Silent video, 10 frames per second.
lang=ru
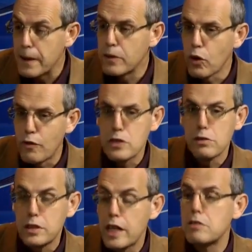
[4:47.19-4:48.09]
Но в
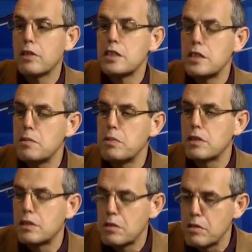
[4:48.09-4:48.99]
результате у нас и не
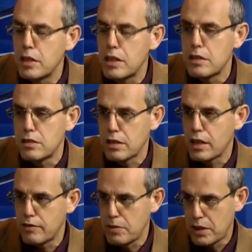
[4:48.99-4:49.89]
будет такого кризиса,
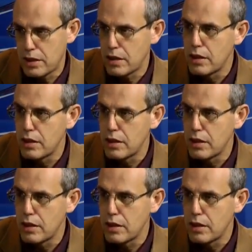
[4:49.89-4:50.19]
как в Америке.